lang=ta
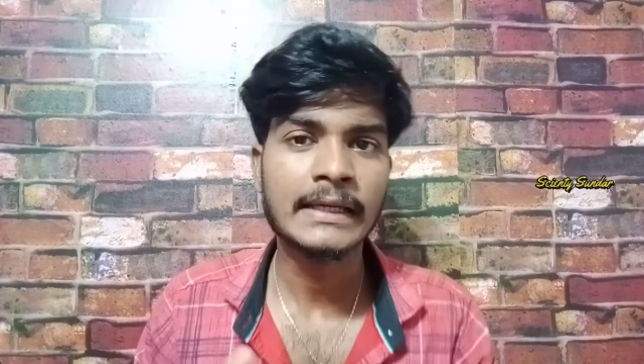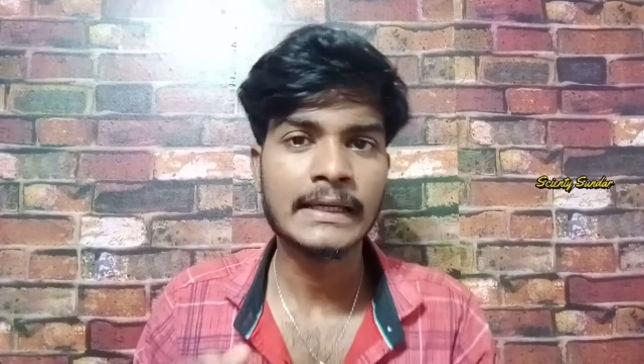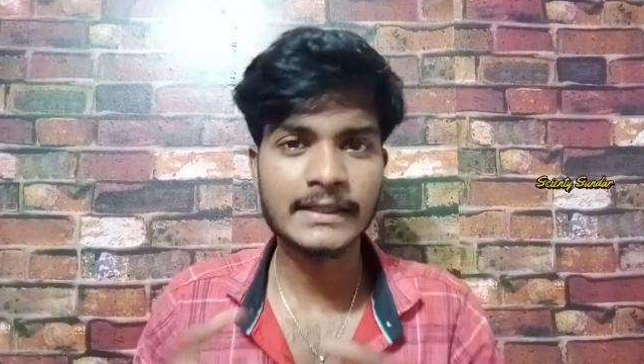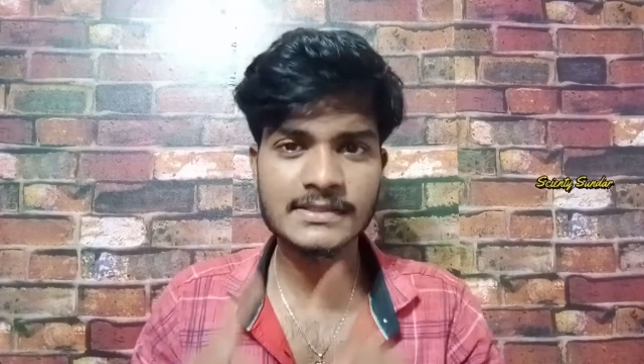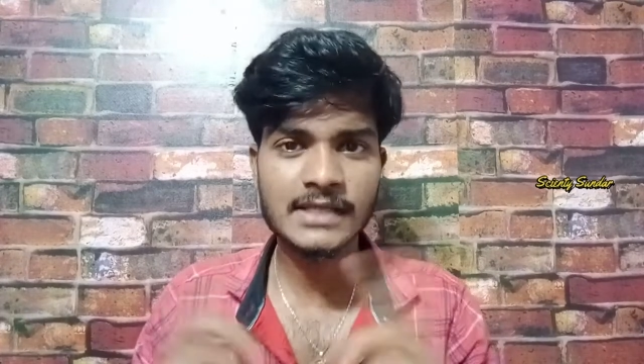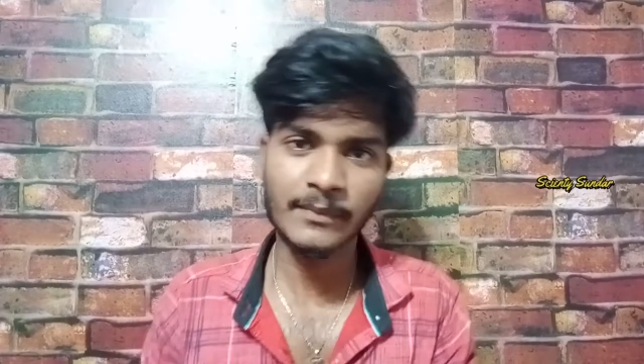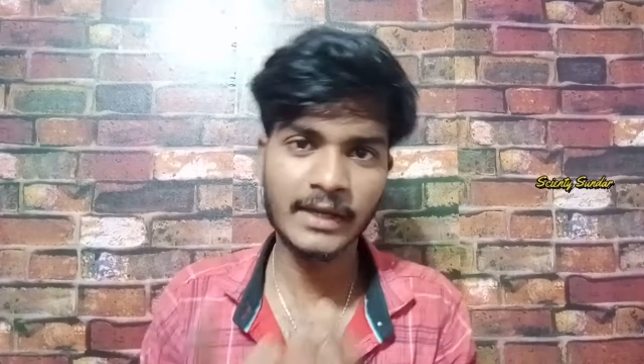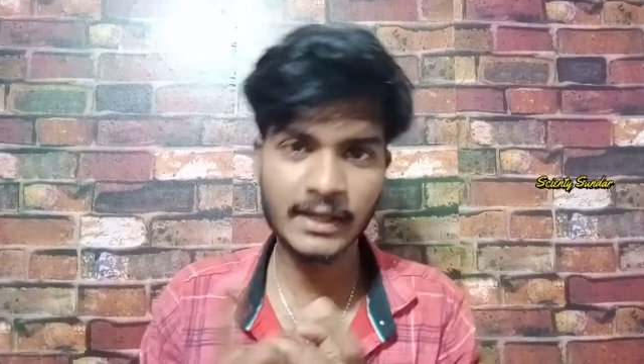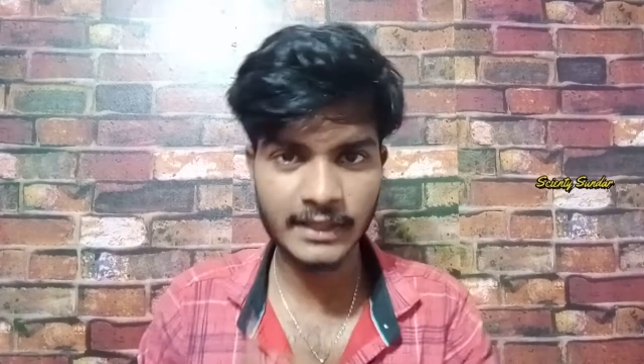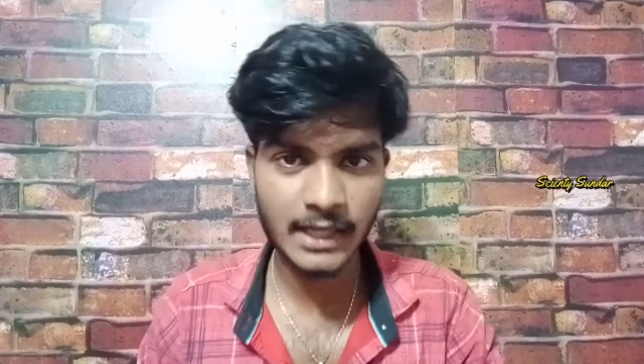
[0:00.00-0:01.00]
இந்த
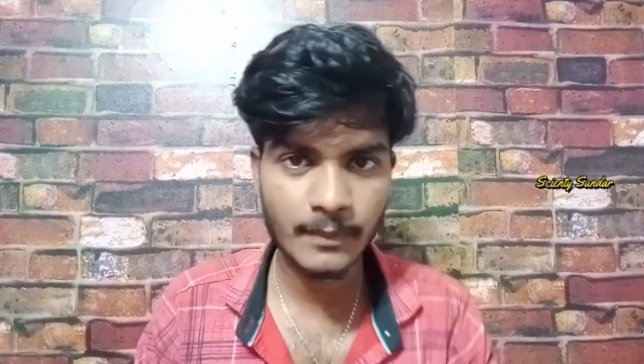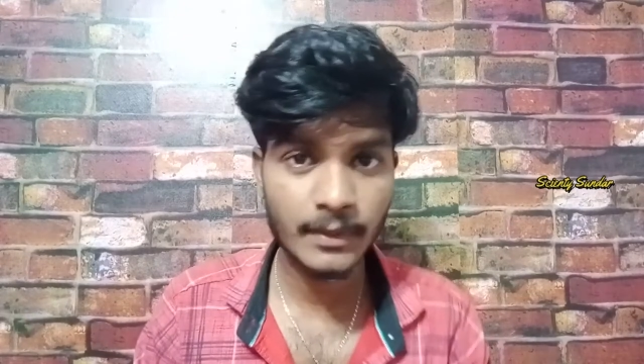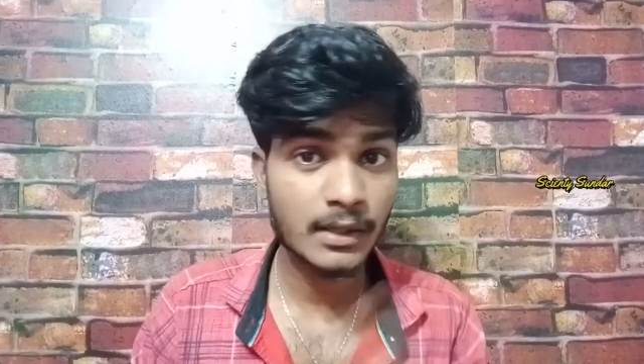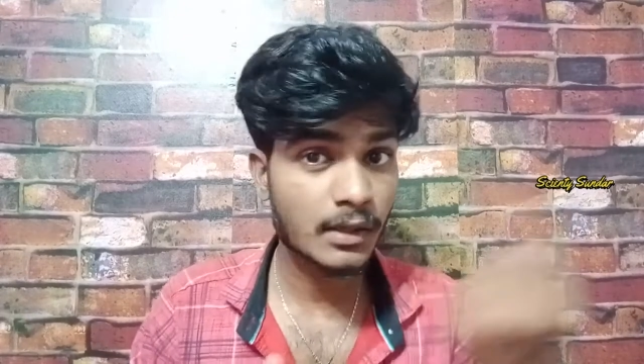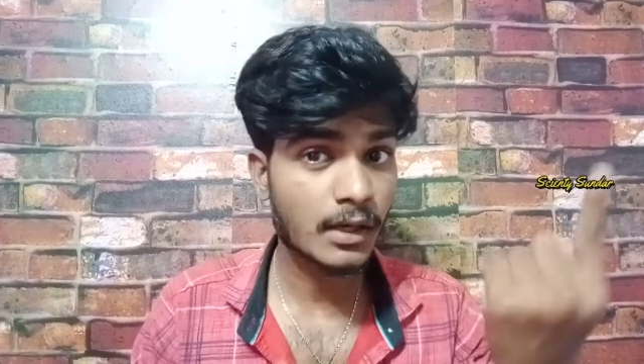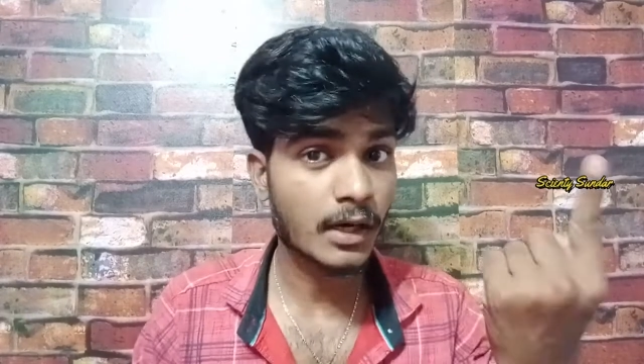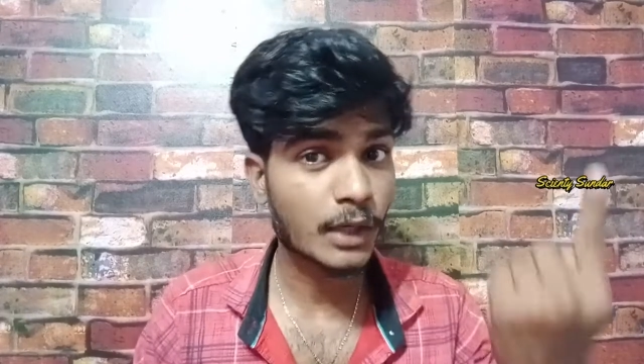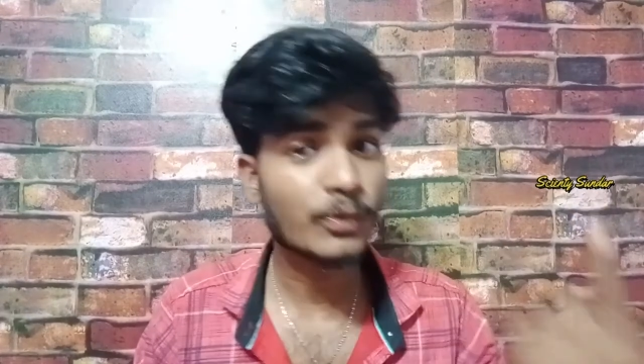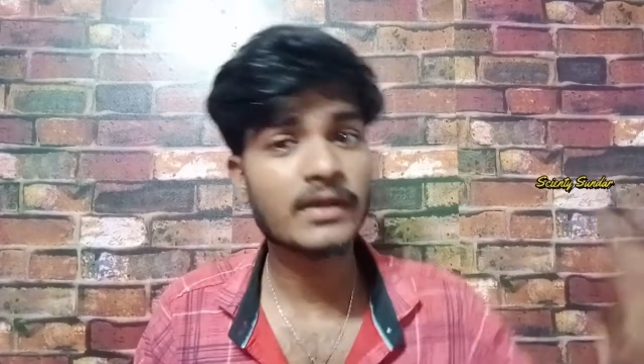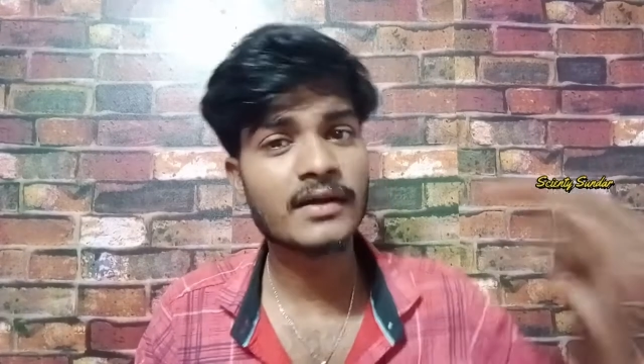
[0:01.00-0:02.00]
சமயங்கள் எல்லாமே
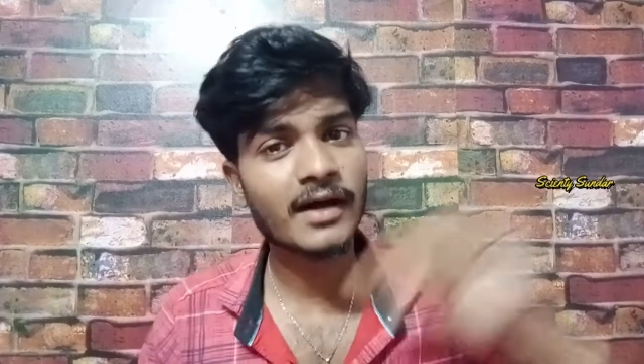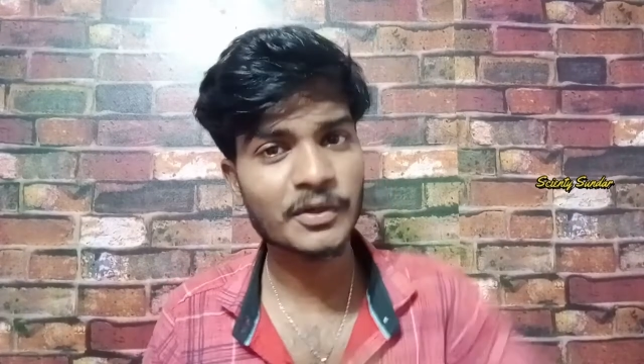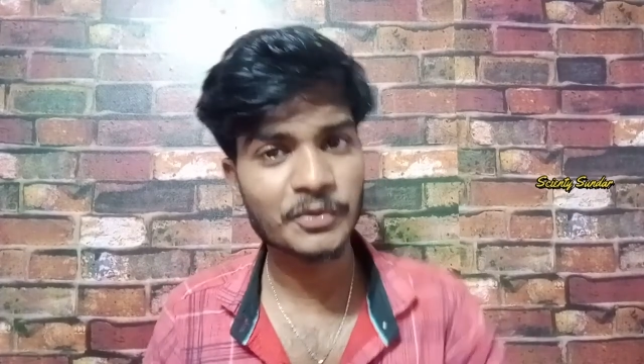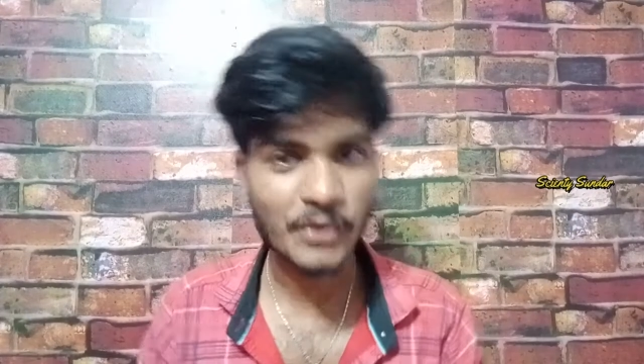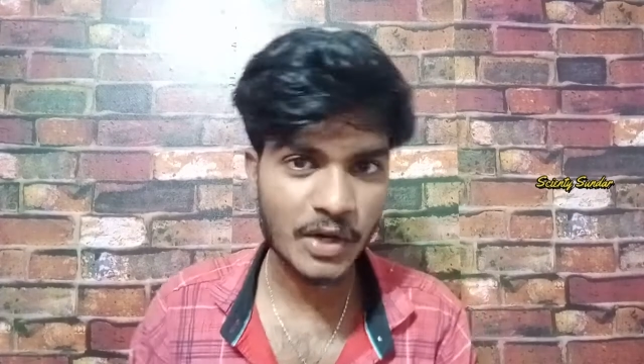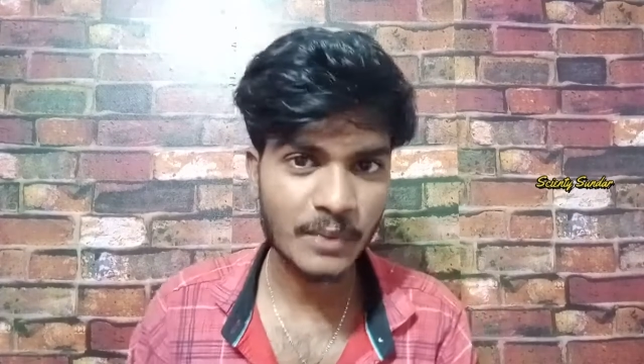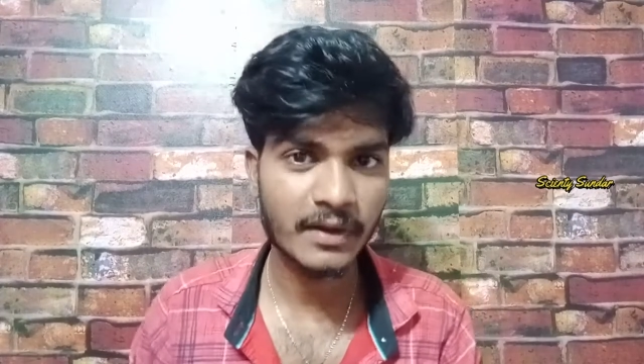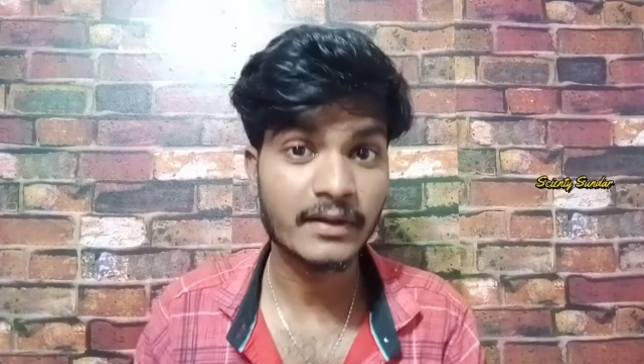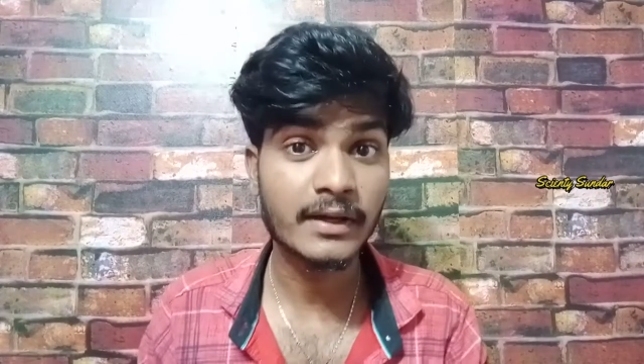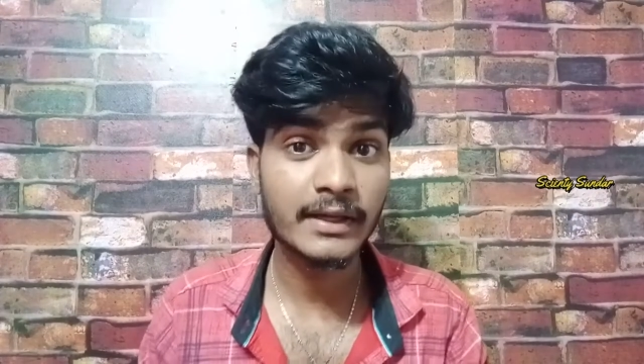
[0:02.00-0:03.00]
கடவுளுக்காக
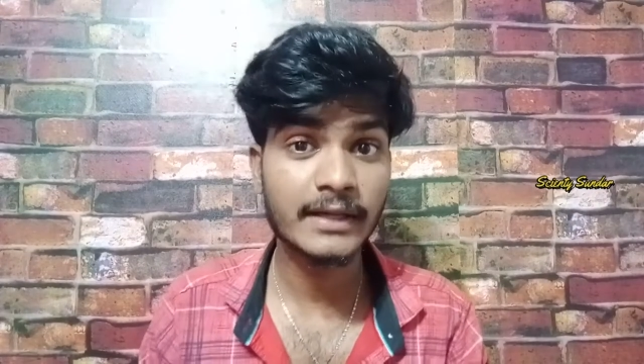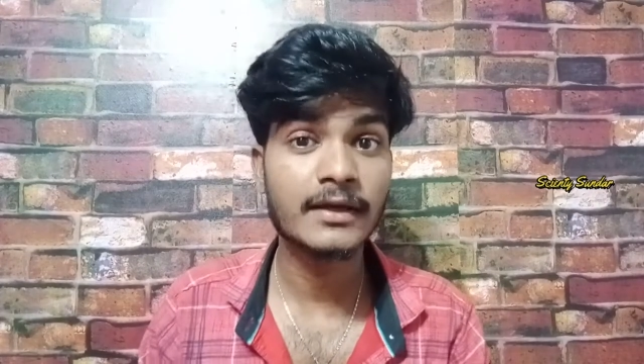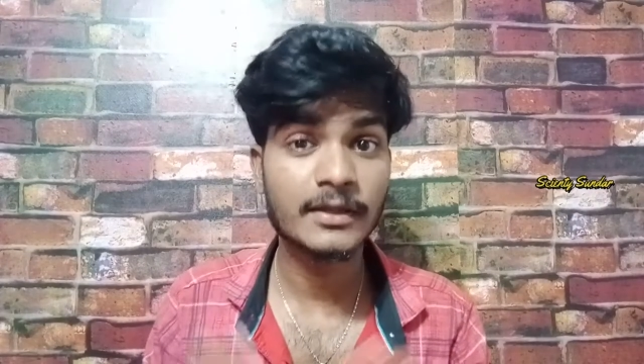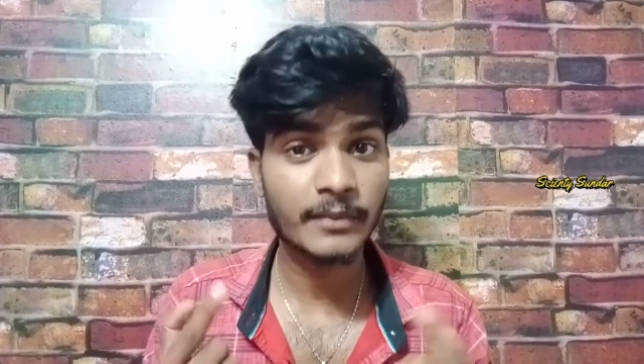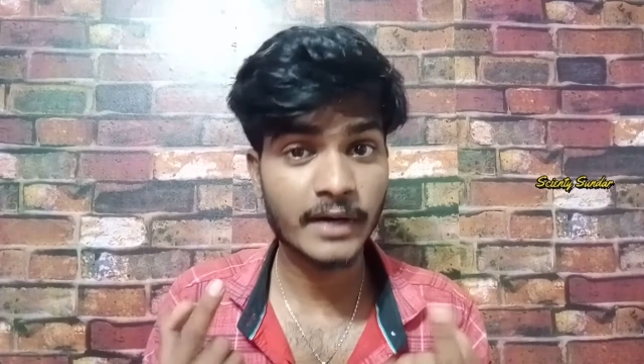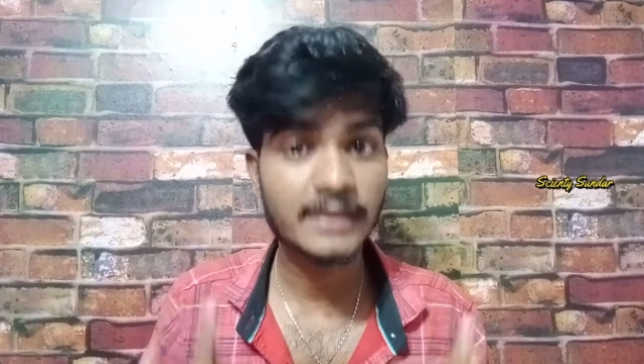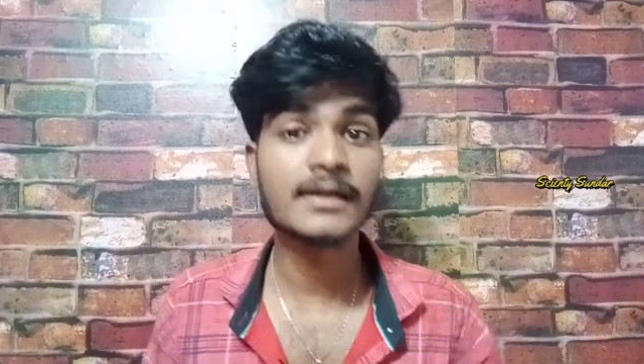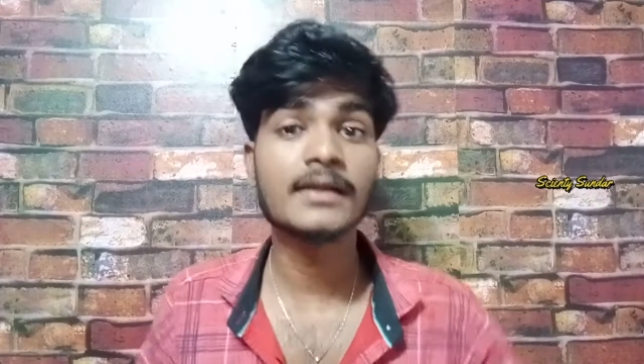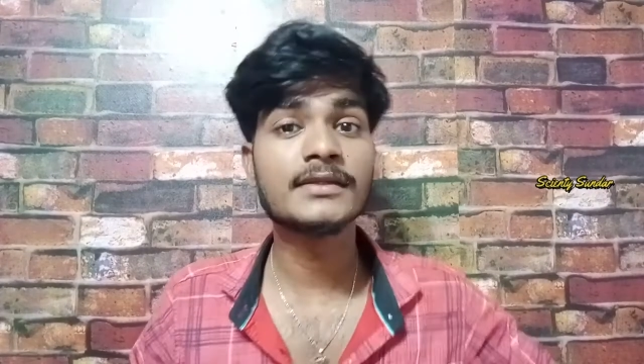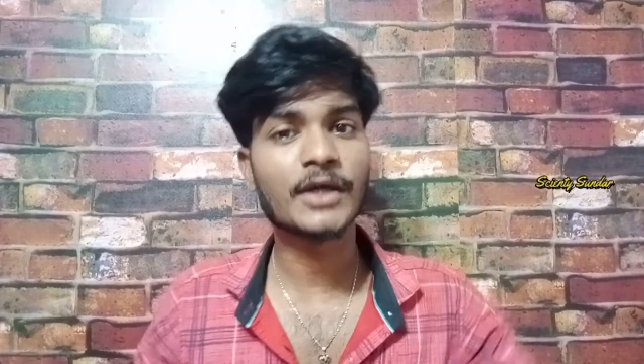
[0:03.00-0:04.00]
உருவாக்கப்பட்டதா இல்லை இந்த
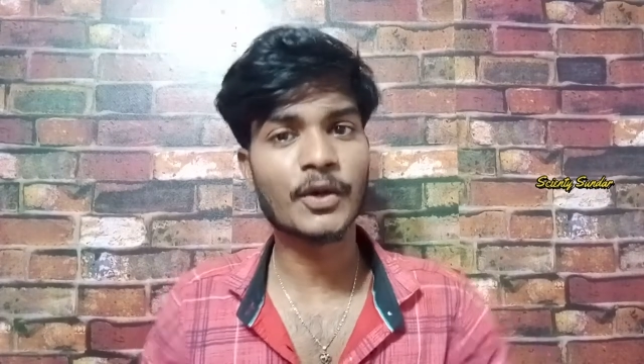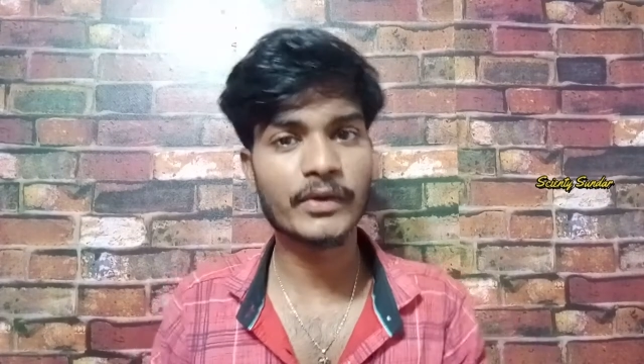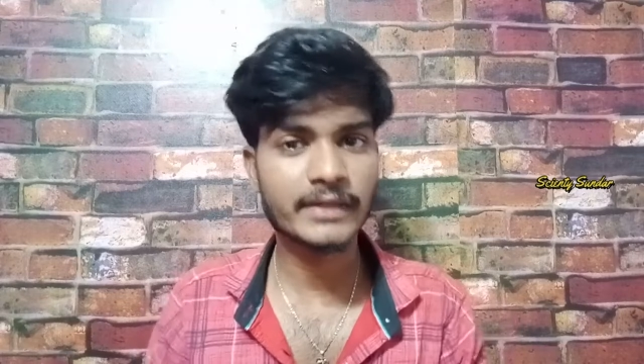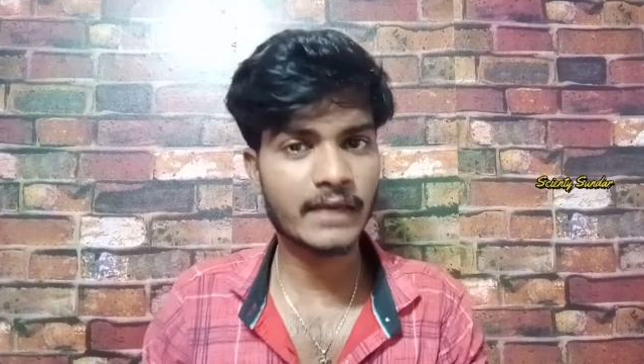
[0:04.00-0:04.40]
மனிதர்கள் தங்களுடைய